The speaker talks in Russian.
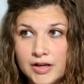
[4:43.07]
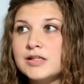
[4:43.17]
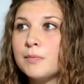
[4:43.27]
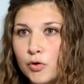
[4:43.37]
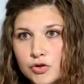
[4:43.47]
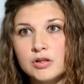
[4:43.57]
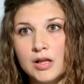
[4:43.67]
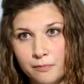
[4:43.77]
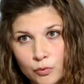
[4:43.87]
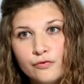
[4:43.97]
если просто
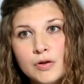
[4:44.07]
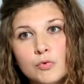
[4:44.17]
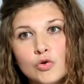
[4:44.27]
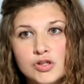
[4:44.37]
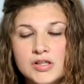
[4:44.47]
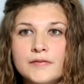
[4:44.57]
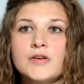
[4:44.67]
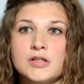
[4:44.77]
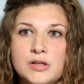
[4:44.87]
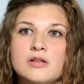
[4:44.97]
там, ну, фильм должен
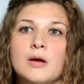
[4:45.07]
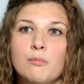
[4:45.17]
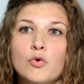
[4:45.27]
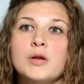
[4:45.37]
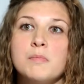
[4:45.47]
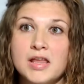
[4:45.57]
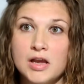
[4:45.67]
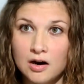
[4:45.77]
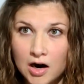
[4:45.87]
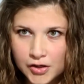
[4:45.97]
соответствовать там
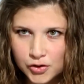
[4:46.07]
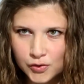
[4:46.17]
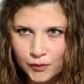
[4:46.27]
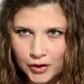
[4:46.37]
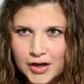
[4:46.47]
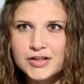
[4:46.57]
более-менее качеству, да,